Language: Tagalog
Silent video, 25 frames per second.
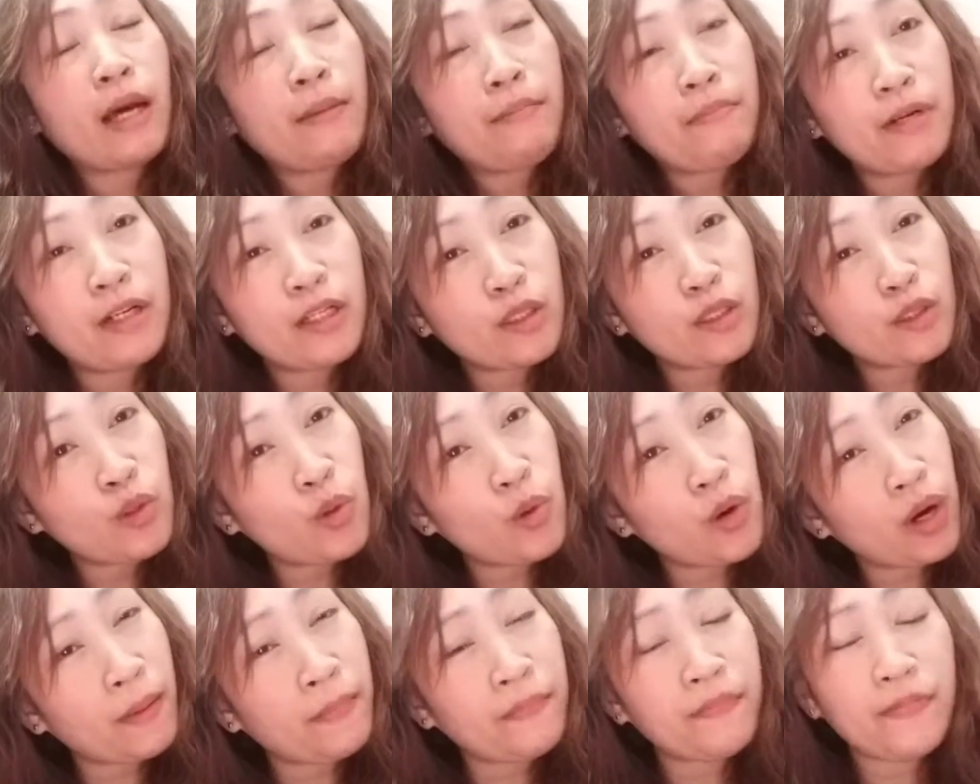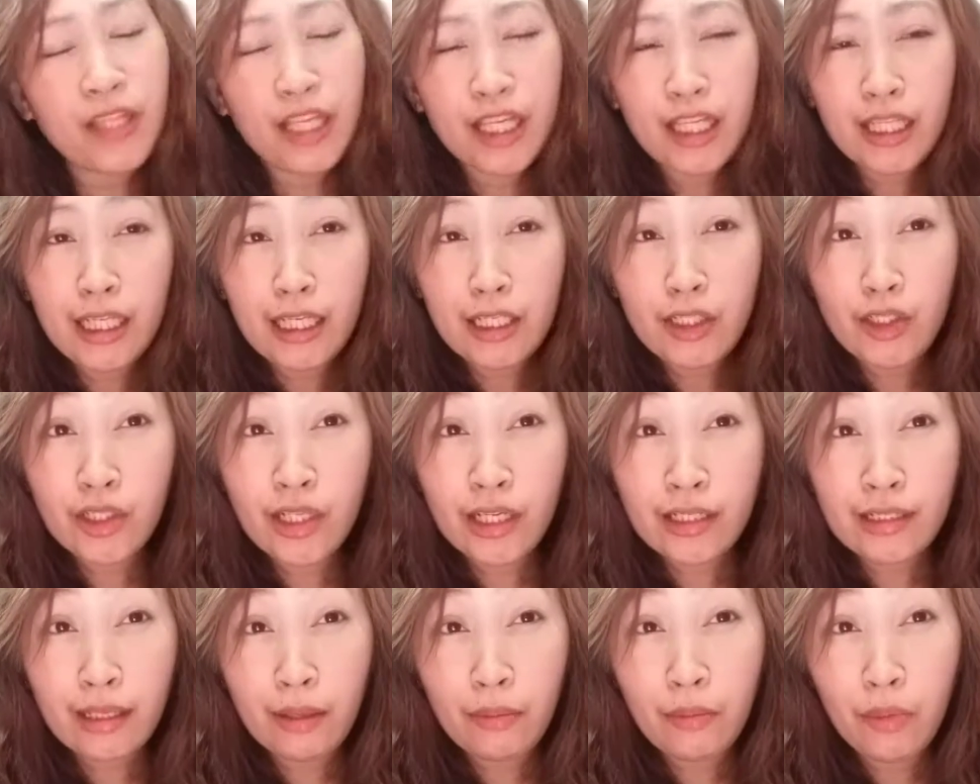So, number two,
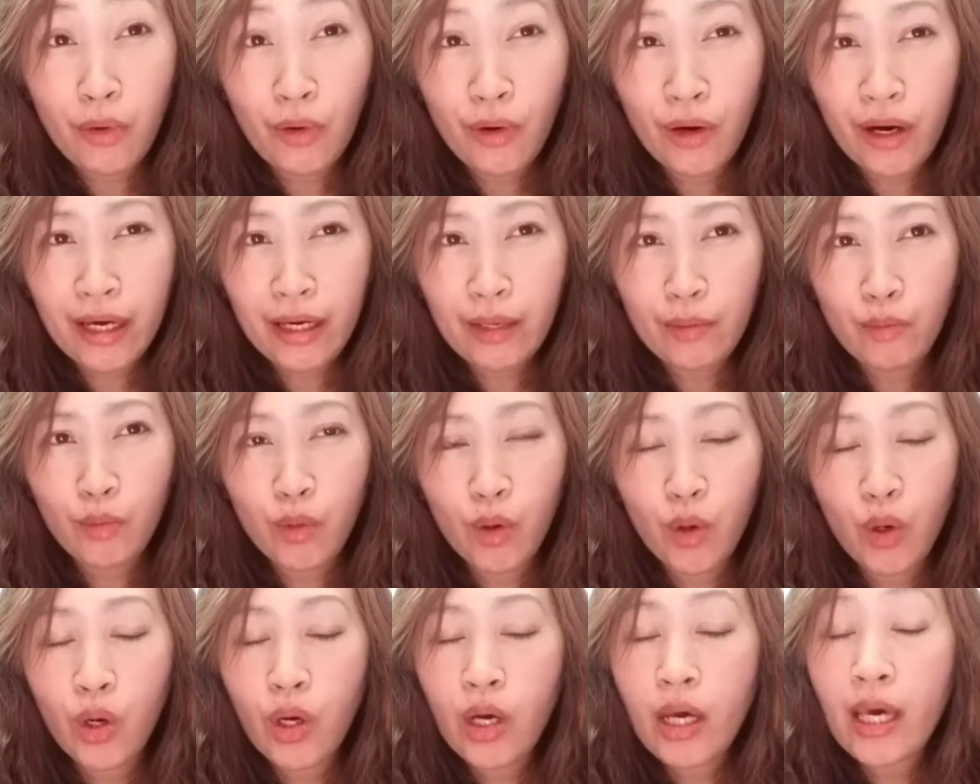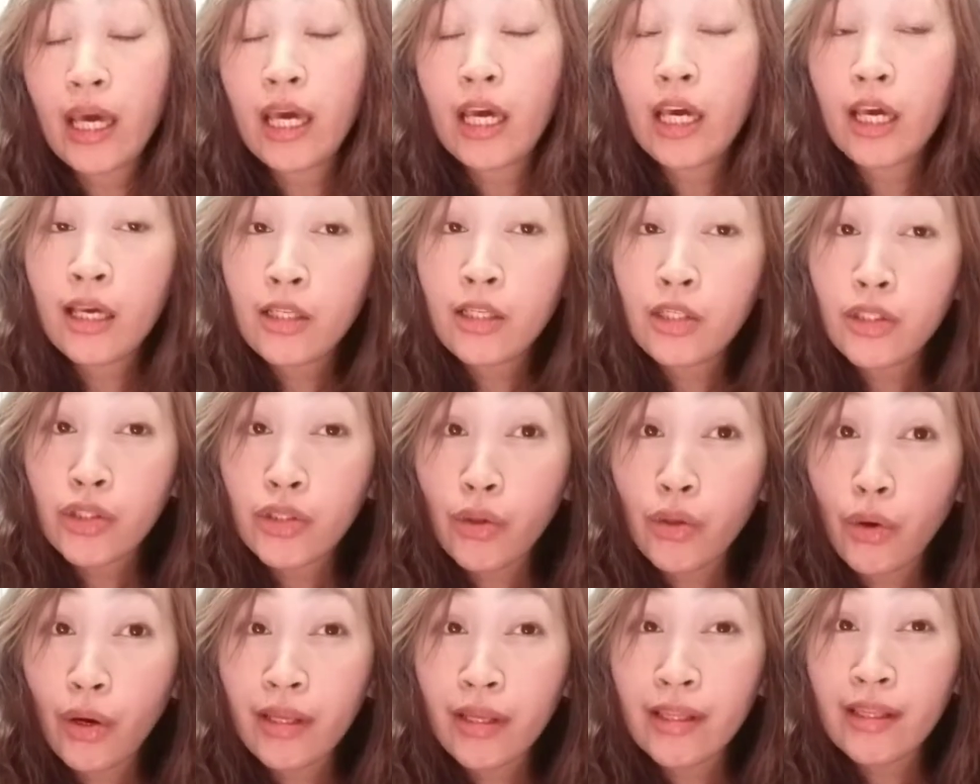updated siya sa buhay mo
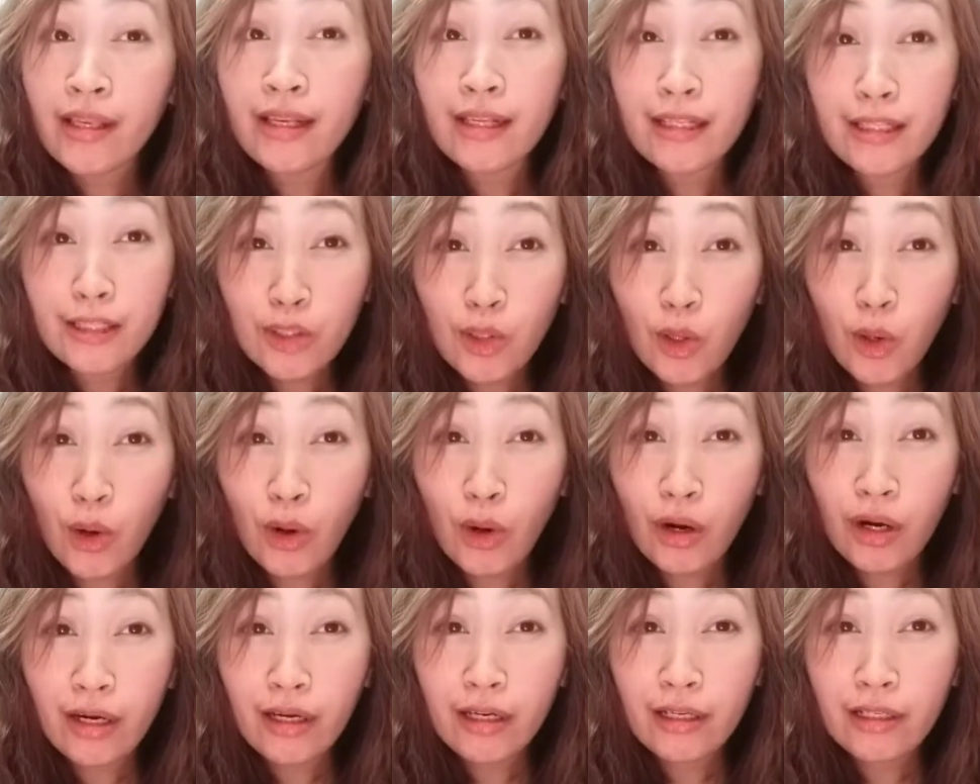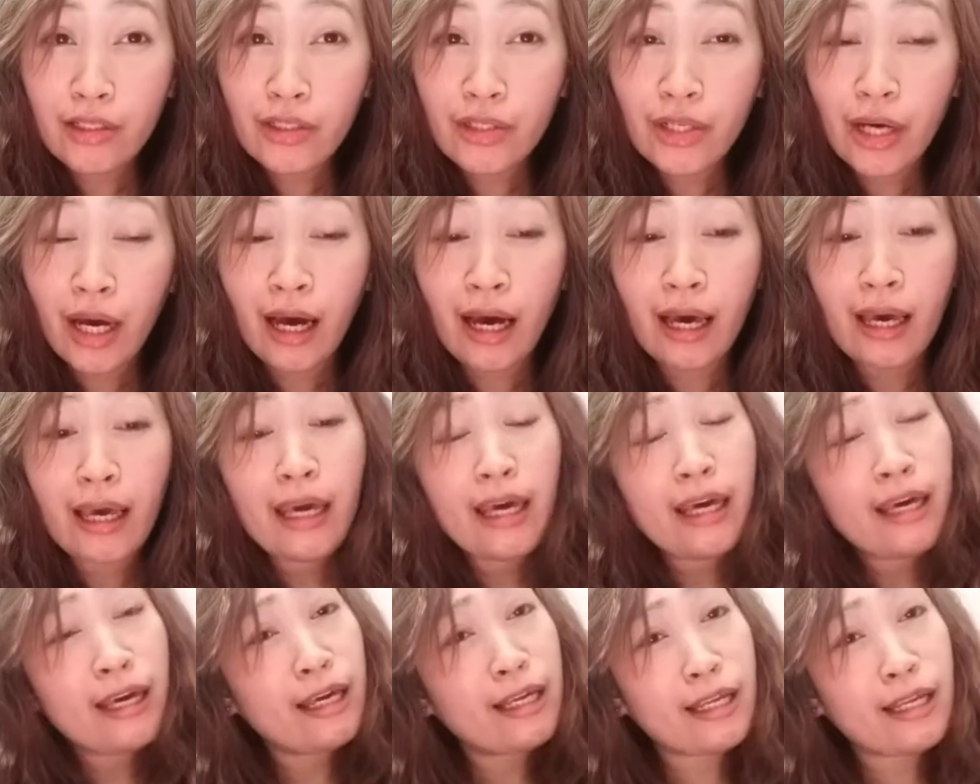In short, stalker
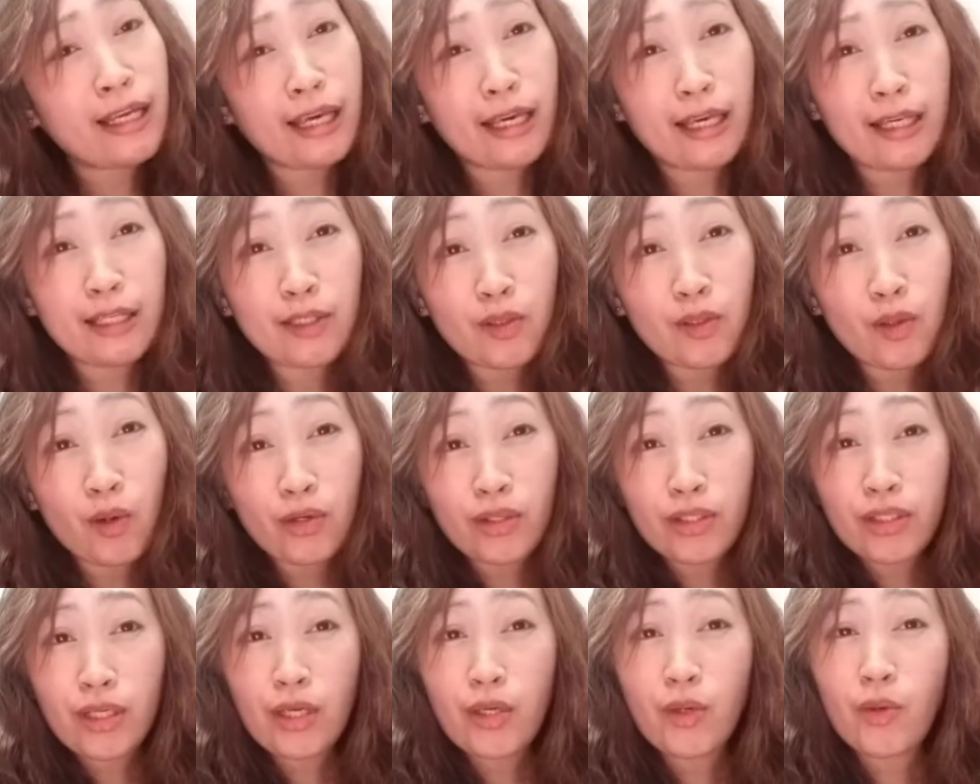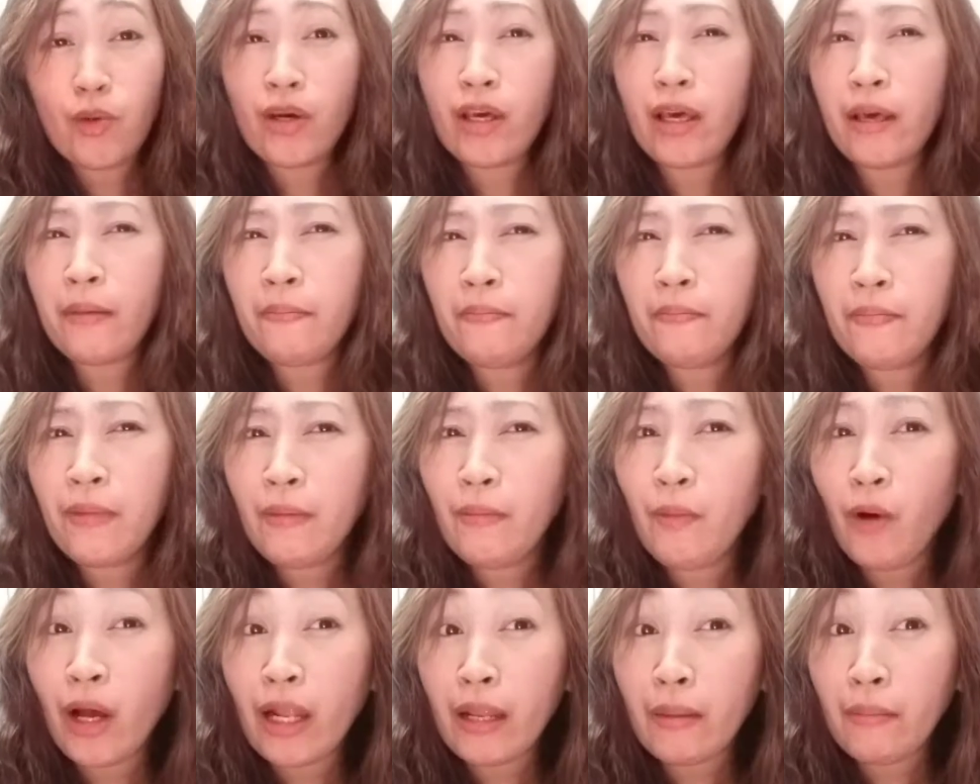siya. Ini-stalk niya yung
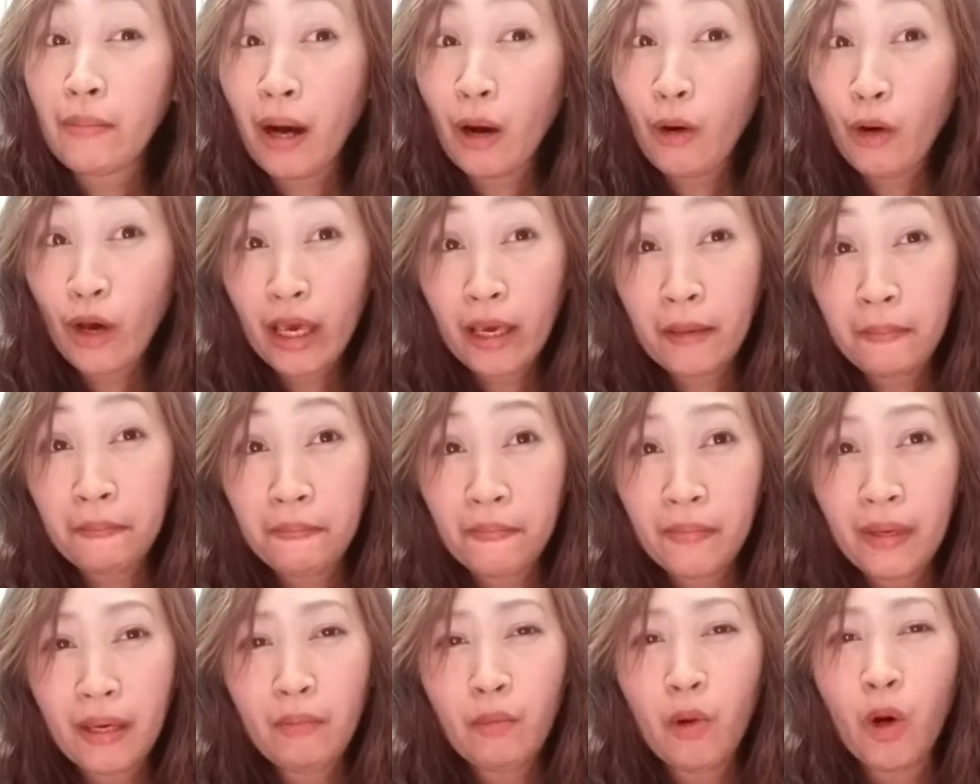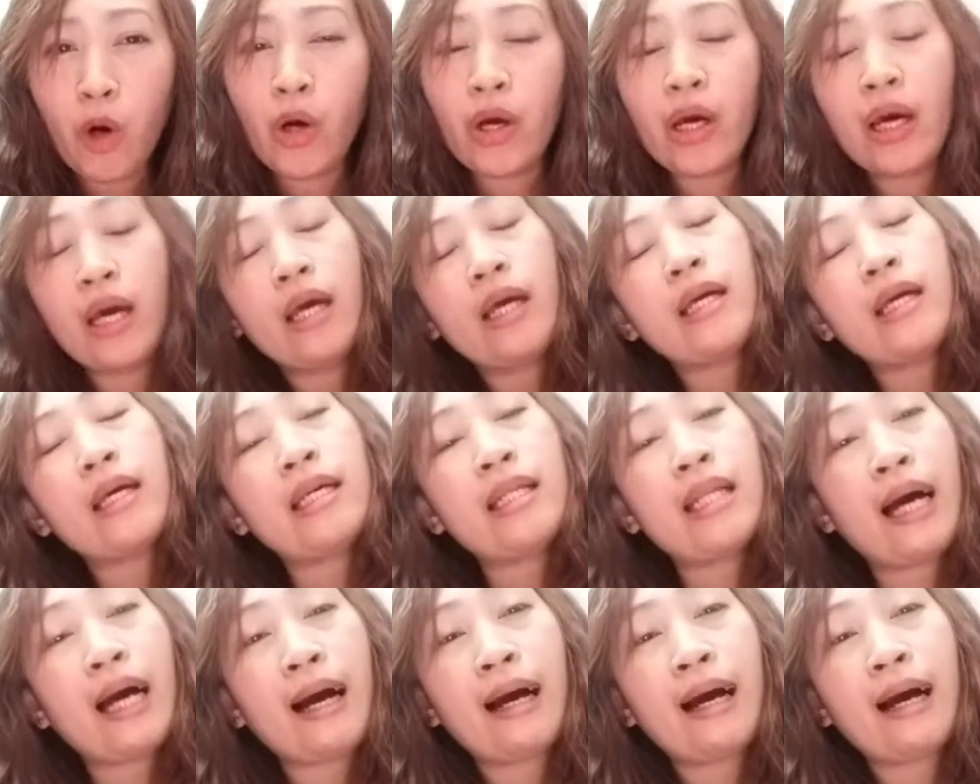FB mo. Halimbawa, FB mo.